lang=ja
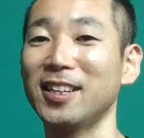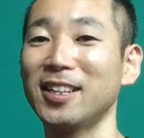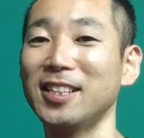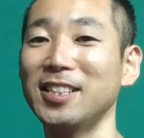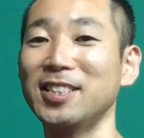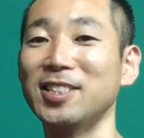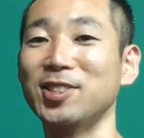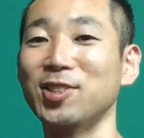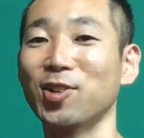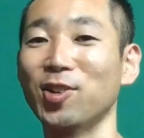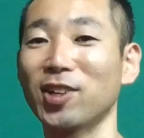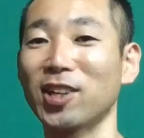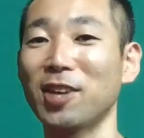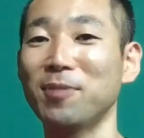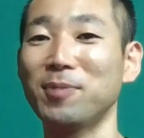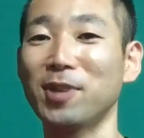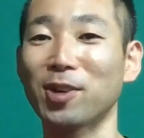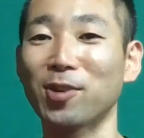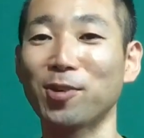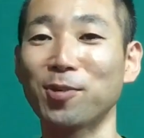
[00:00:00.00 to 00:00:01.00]
一生懸
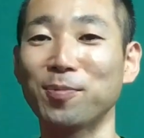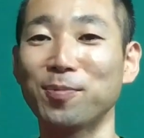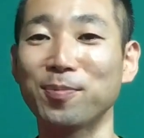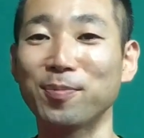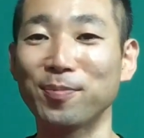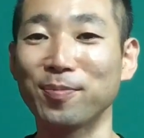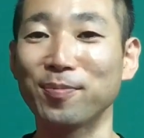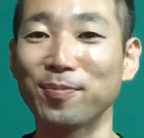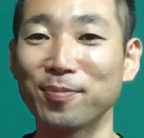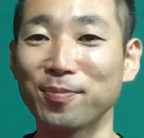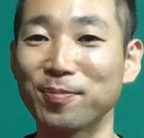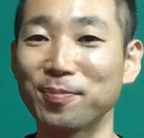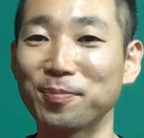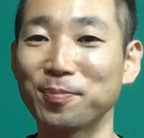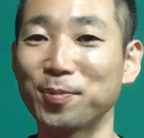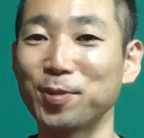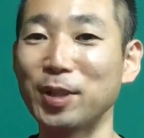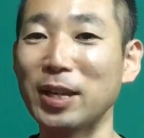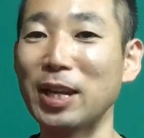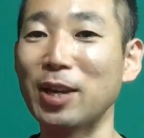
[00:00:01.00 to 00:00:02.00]
命こう
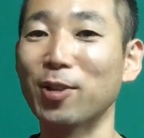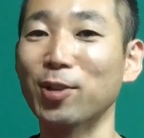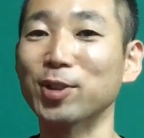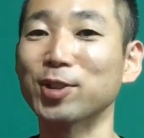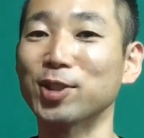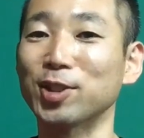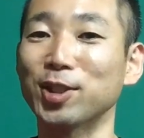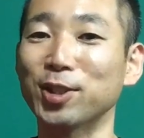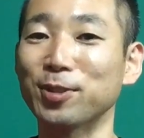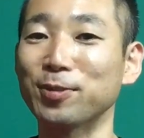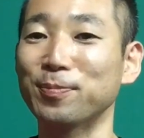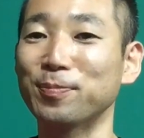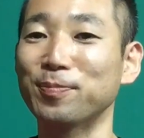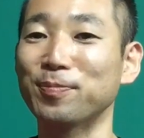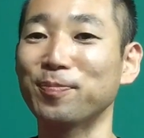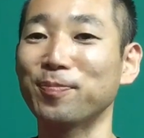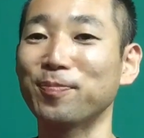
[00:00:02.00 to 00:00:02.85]
プレーをする